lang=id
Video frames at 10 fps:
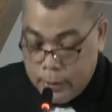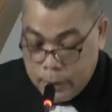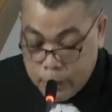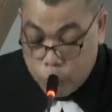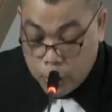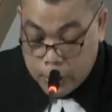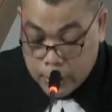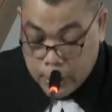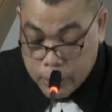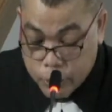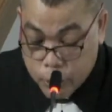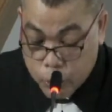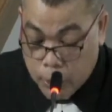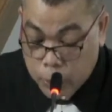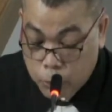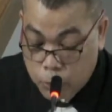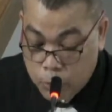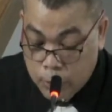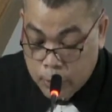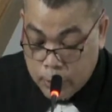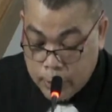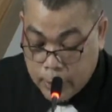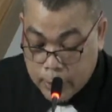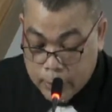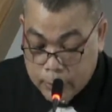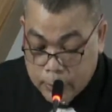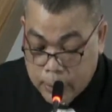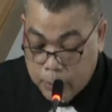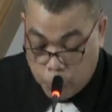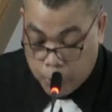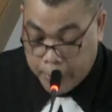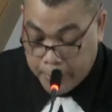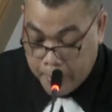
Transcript: itu adalah sesuatu yang tidak boleh.